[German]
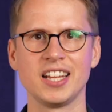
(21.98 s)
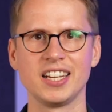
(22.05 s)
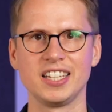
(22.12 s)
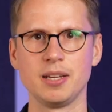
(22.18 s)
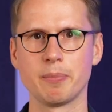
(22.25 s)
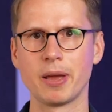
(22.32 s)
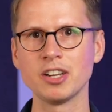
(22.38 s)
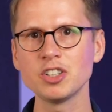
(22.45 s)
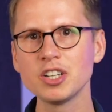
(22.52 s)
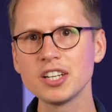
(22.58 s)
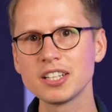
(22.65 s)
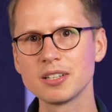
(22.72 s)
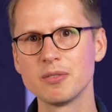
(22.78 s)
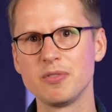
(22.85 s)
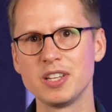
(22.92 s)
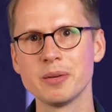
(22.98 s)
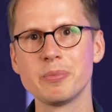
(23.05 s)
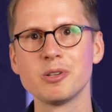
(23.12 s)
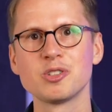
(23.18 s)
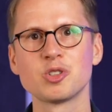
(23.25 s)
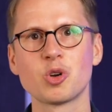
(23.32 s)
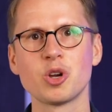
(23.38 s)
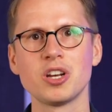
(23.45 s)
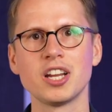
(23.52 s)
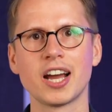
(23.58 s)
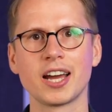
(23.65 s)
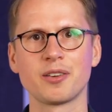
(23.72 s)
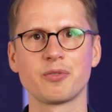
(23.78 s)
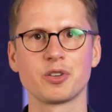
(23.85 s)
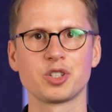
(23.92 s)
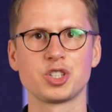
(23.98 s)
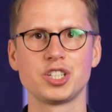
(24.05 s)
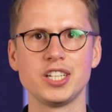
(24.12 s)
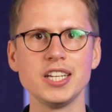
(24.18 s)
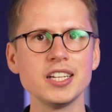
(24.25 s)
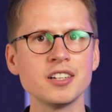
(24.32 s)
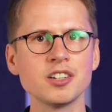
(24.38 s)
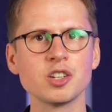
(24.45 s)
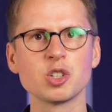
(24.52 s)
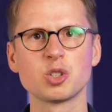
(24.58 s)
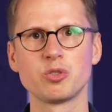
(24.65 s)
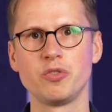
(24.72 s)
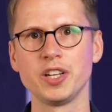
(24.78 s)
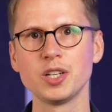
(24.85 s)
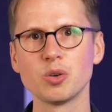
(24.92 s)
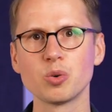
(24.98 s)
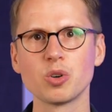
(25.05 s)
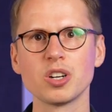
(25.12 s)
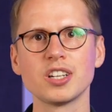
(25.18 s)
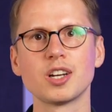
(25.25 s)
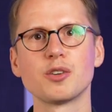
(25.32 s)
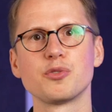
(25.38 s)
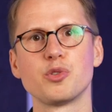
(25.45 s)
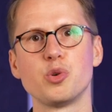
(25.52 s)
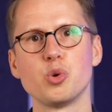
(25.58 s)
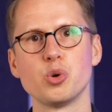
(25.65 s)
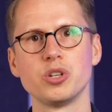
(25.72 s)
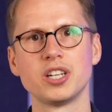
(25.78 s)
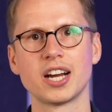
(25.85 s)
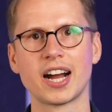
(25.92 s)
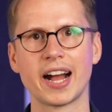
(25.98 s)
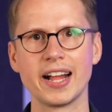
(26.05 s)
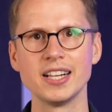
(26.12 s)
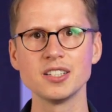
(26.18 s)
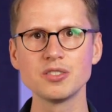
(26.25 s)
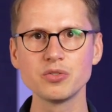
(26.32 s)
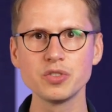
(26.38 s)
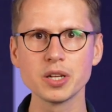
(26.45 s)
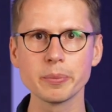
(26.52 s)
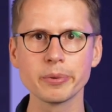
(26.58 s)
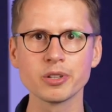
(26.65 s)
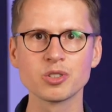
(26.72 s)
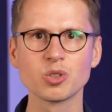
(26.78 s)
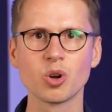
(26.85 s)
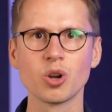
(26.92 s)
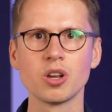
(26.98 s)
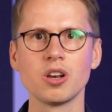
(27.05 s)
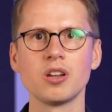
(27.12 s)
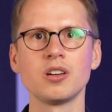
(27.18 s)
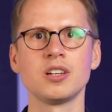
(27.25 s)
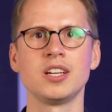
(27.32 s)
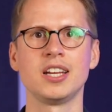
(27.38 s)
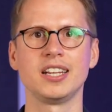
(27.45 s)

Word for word: Die menschliche Wirbelsäule hat verschiedene Schwingungen auf Höhe der Halswirbelsäule,